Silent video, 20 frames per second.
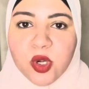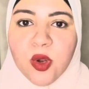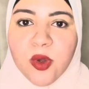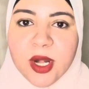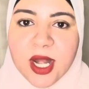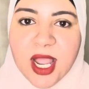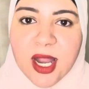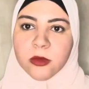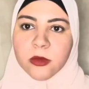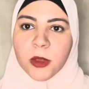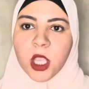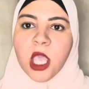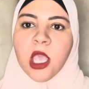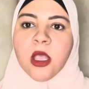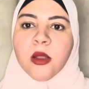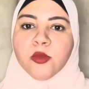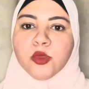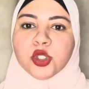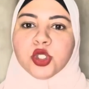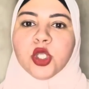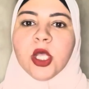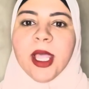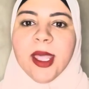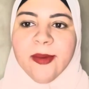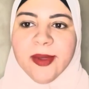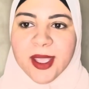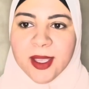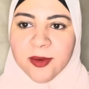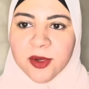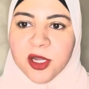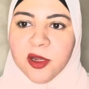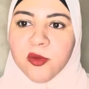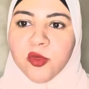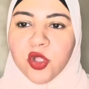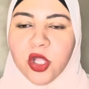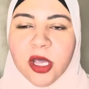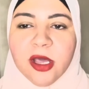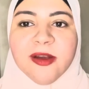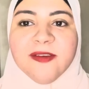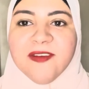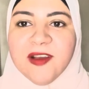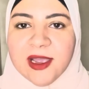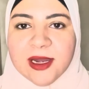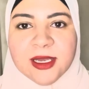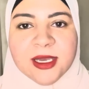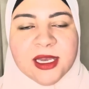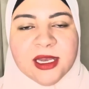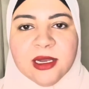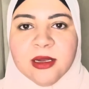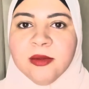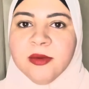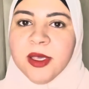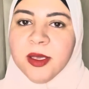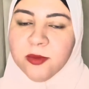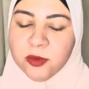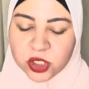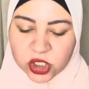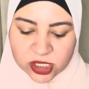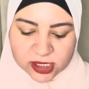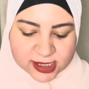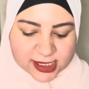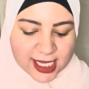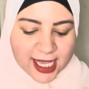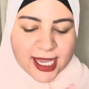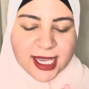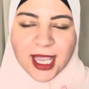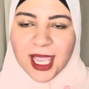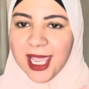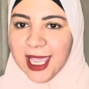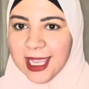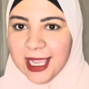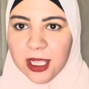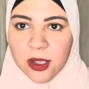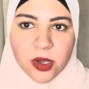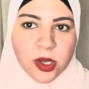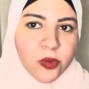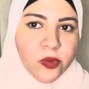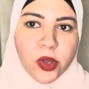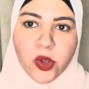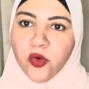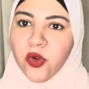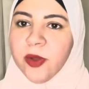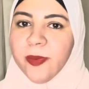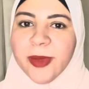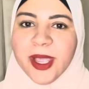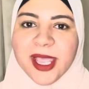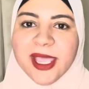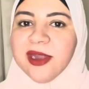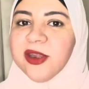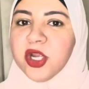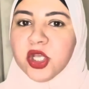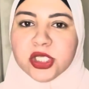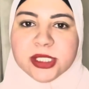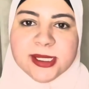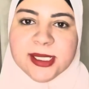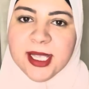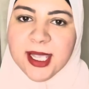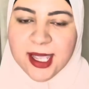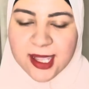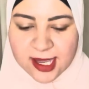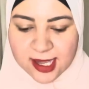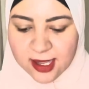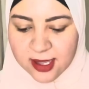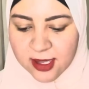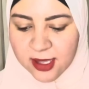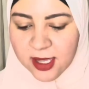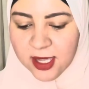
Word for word: اوريها بصوا يا جماعه من المتعارف عني ان انا ما بحبش انسى اي حاجه او اروح مكان ناقصني حاجه